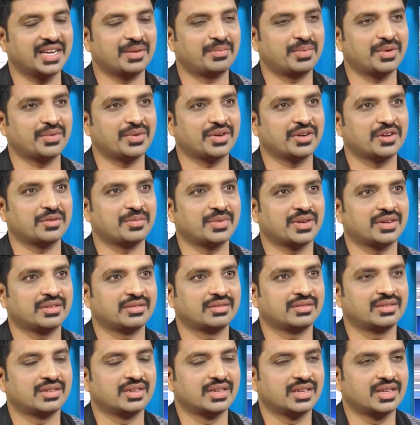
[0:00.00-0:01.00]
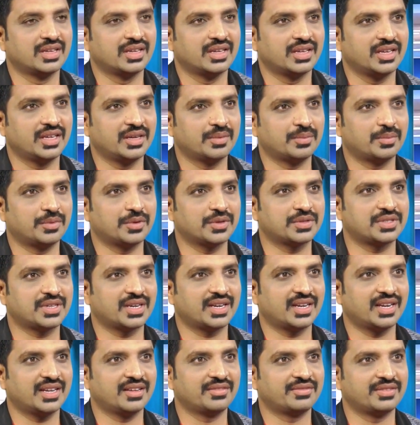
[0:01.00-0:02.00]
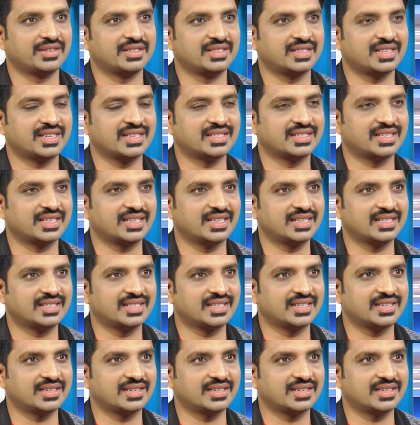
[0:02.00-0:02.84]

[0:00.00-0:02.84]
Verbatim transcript: గారు ఇప్పటి వరకు మనం ఈ పోస్టల్ లైఫ్ ఇన్సూరెన్స్ అనే